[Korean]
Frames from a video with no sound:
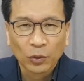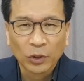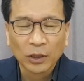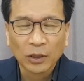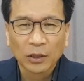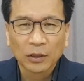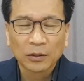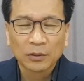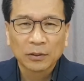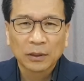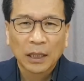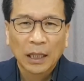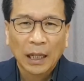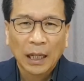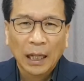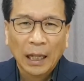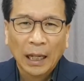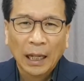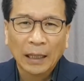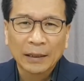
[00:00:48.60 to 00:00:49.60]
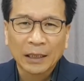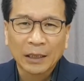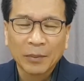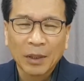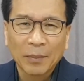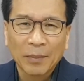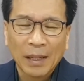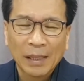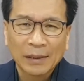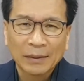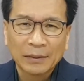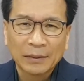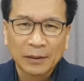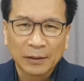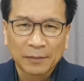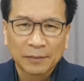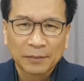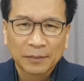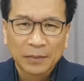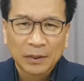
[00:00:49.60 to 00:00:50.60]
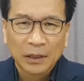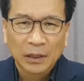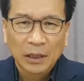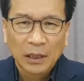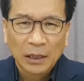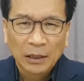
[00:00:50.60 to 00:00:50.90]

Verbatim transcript: 우리는 하나님의 말씀,